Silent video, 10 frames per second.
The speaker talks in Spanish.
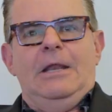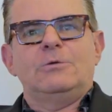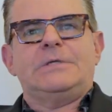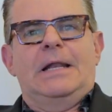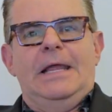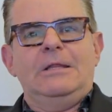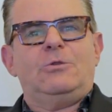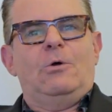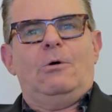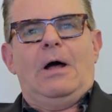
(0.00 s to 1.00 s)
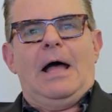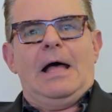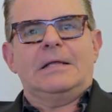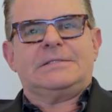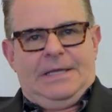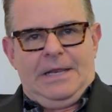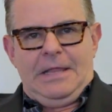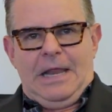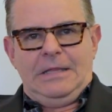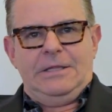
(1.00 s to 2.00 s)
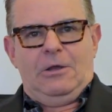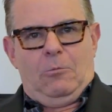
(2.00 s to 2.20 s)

los aliento a seguir adelante